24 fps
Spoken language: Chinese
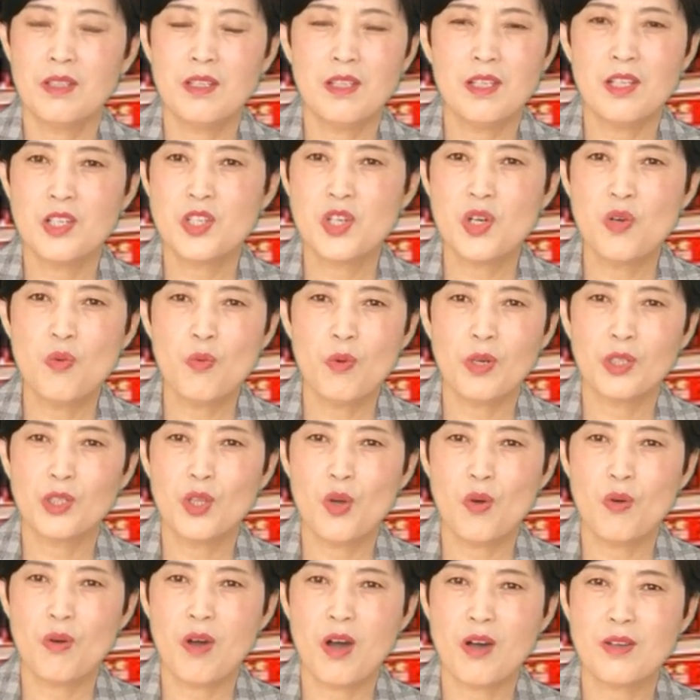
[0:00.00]
你争我
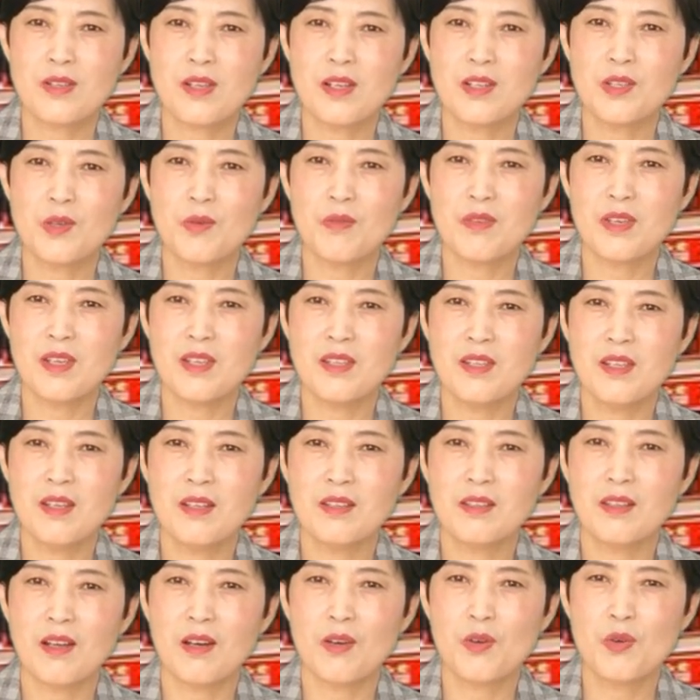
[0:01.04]
斗，好像有一
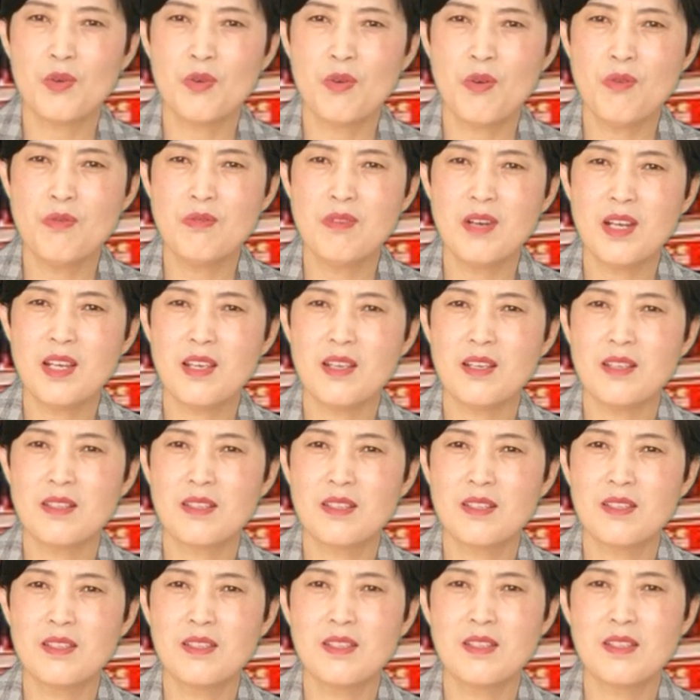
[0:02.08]
定的功利
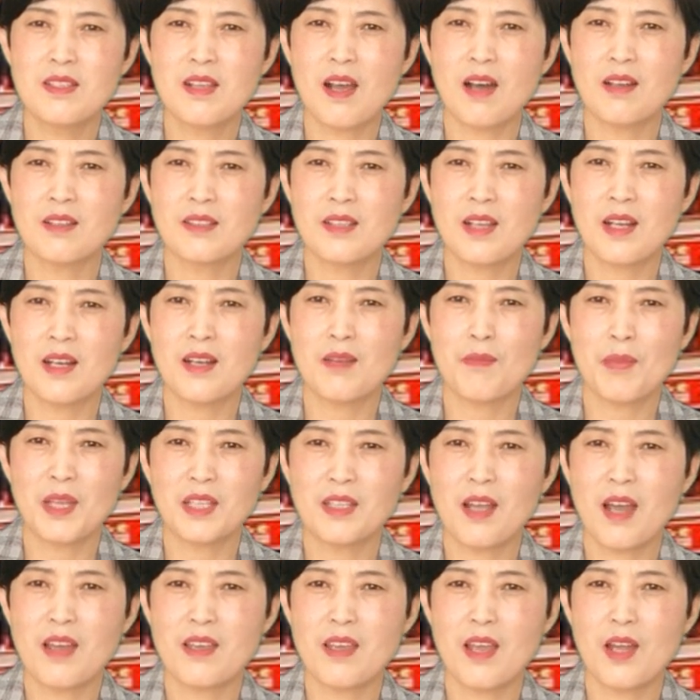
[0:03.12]
思想在里
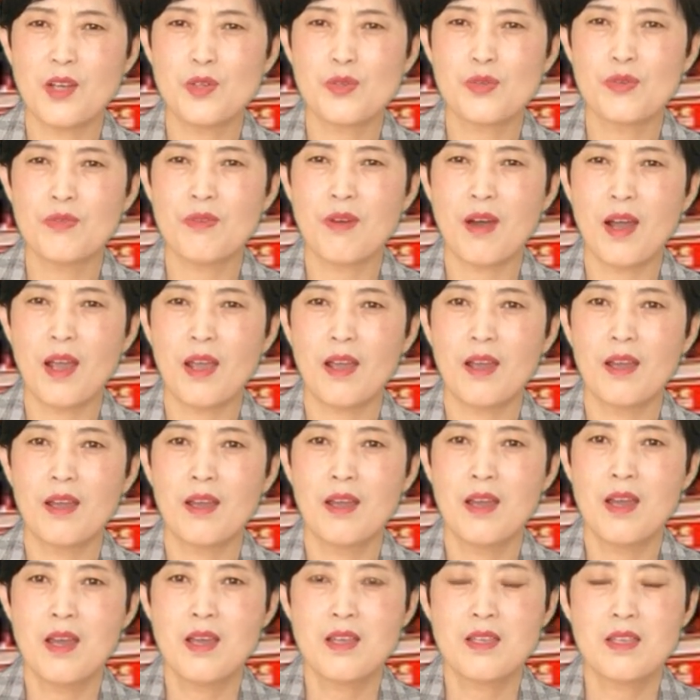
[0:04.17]
面，太严重了。
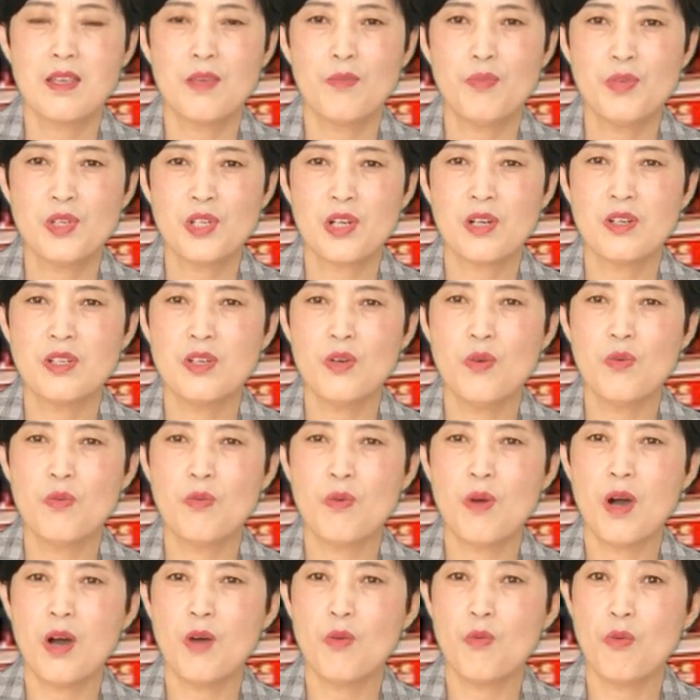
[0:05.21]
你不承认
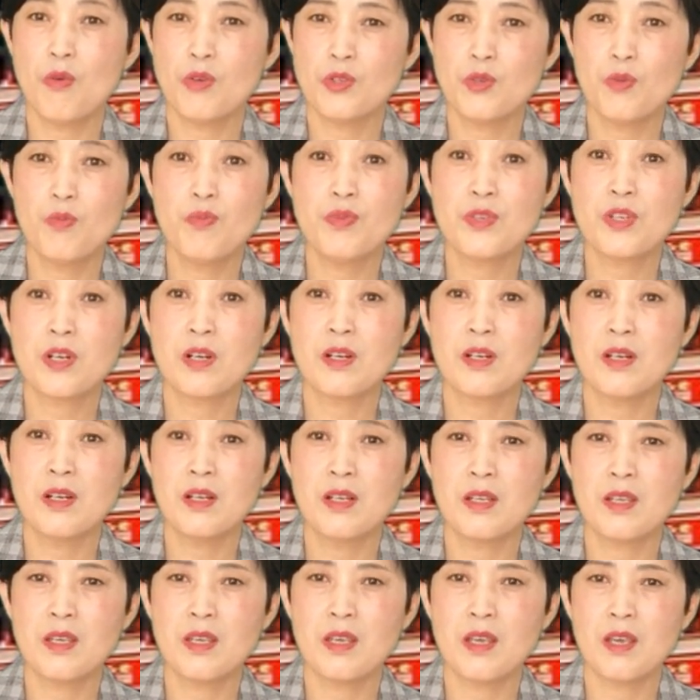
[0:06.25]
我，我就不承
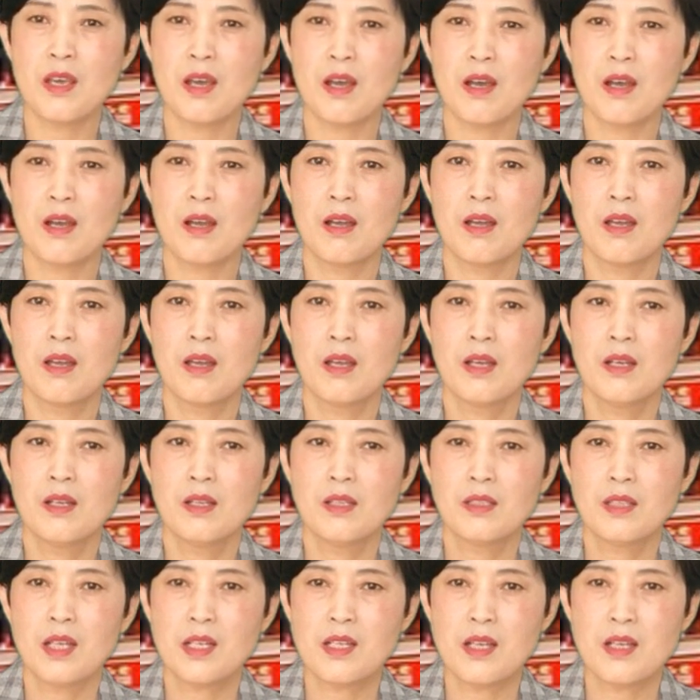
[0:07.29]
认你。
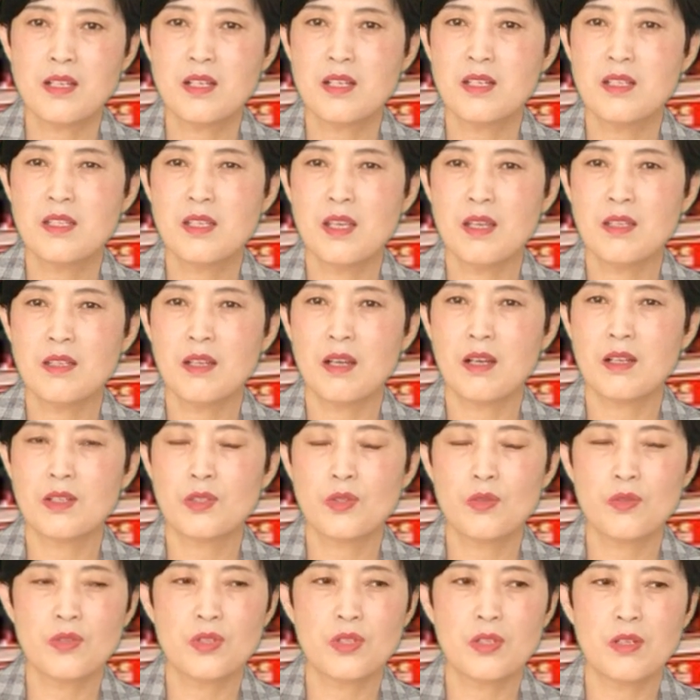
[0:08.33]
大家之间呢，
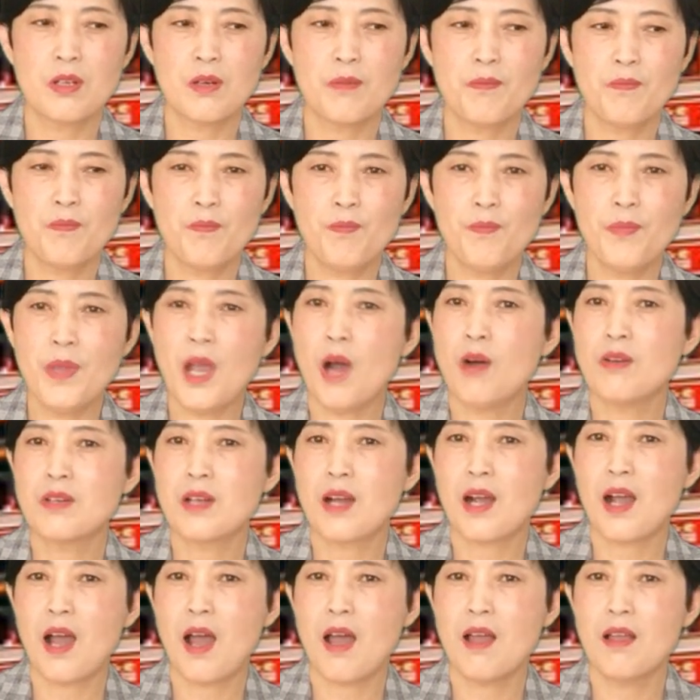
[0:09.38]
就是吊
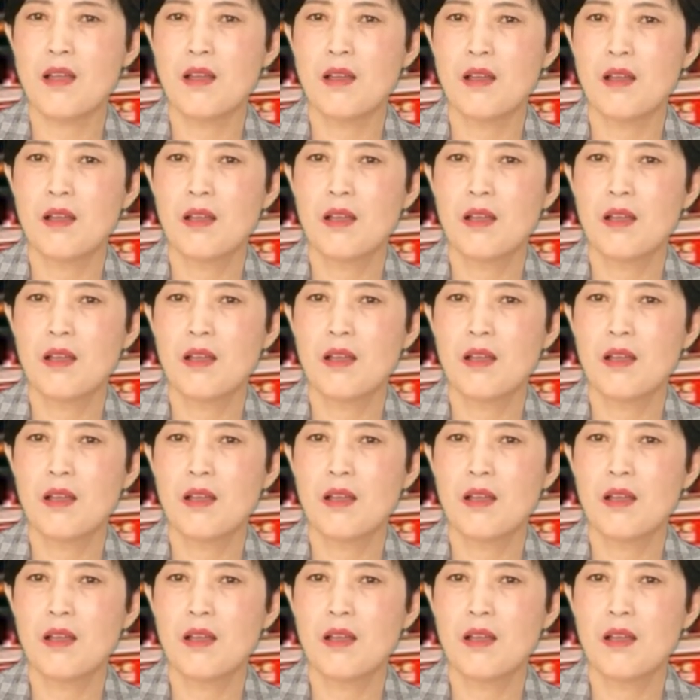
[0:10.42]
着干。